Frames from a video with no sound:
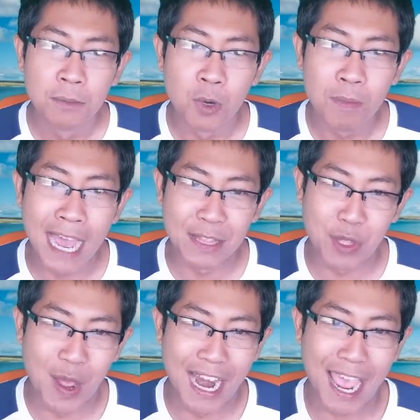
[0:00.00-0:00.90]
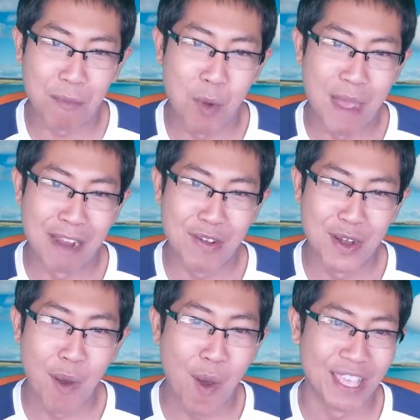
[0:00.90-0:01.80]
ผมอ่านตอนแรกผมอ่านว่า
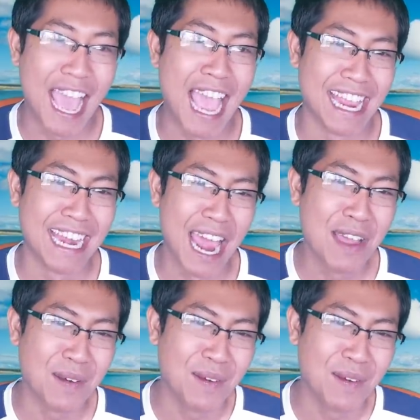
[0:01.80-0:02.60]
ดอใหญ่นะ